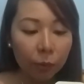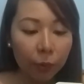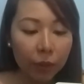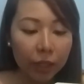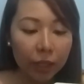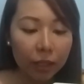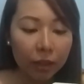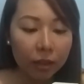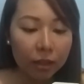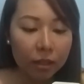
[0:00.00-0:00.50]

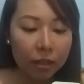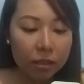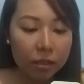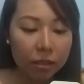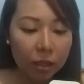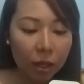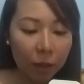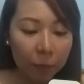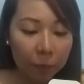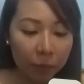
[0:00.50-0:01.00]
with a
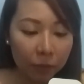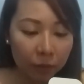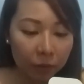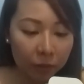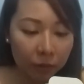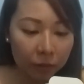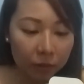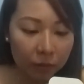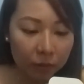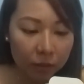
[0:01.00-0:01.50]

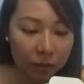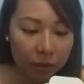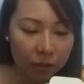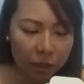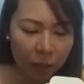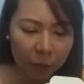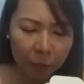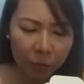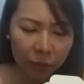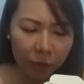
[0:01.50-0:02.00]
subtle,
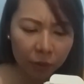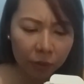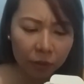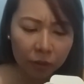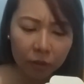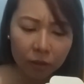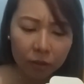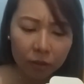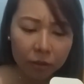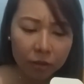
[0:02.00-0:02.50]

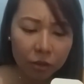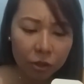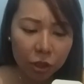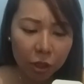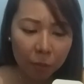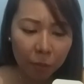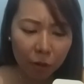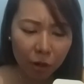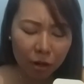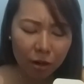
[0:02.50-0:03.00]
subtle
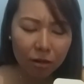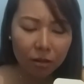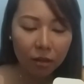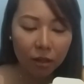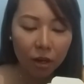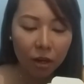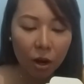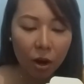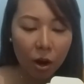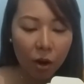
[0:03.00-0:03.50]
shimmer
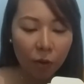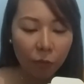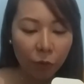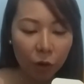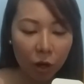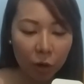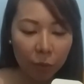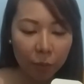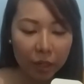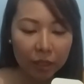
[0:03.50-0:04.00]

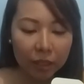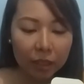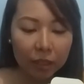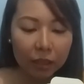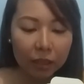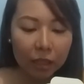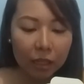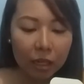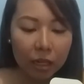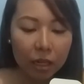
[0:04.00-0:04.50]
for a
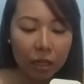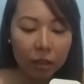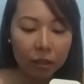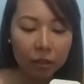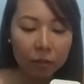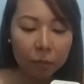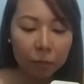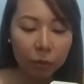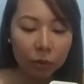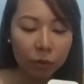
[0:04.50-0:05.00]
radiantly
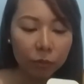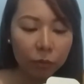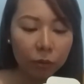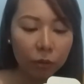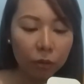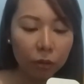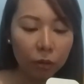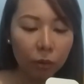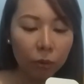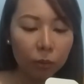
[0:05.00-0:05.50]

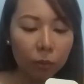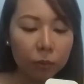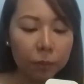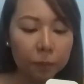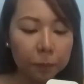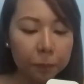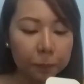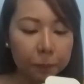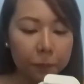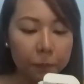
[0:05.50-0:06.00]
beautiful glow.
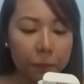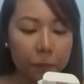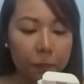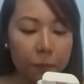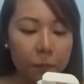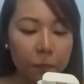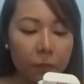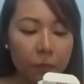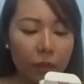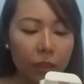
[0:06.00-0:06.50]

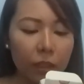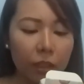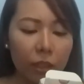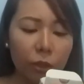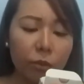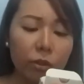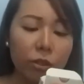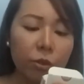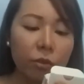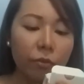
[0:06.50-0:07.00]

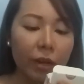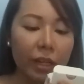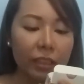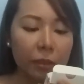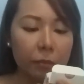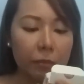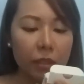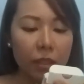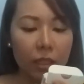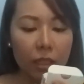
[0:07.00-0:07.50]
Enriched with
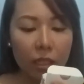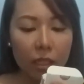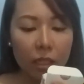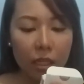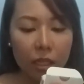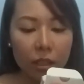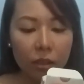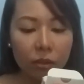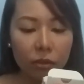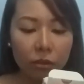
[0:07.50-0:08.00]
vitamin
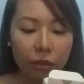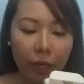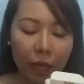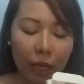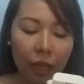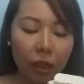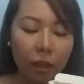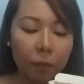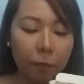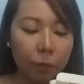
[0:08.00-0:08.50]
E to
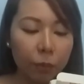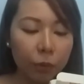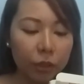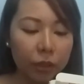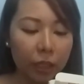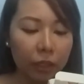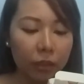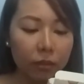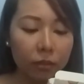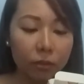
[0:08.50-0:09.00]
help
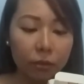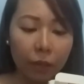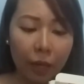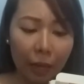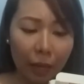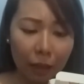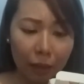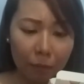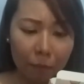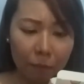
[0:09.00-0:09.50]
protect, to
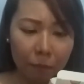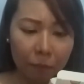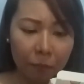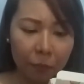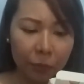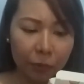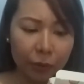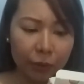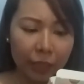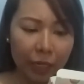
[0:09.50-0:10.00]
help
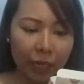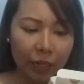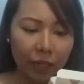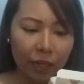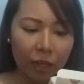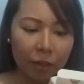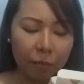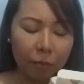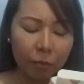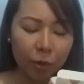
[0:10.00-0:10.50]

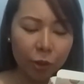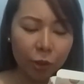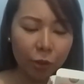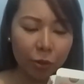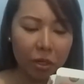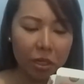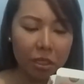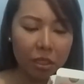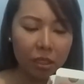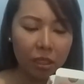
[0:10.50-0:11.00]
protect and
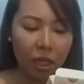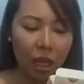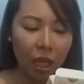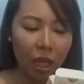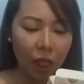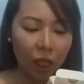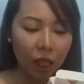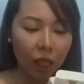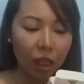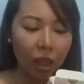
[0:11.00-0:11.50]
moisturize
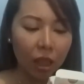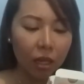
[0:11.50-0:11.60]
skin